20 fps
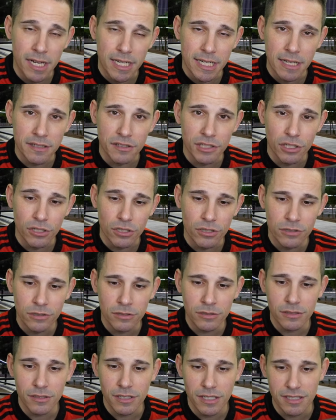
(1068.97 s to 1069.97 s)
Randy
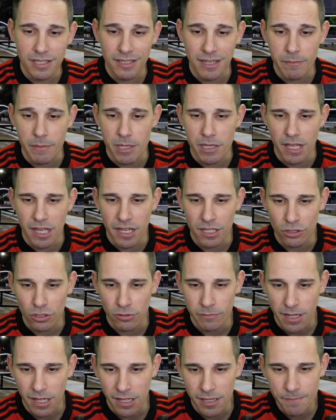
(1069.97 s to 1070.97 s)
Orton? Esa es la medida que
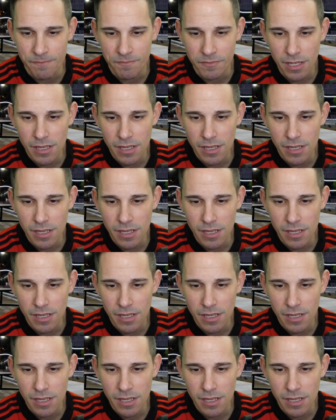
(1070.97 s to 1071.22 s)
toma, ¿eh?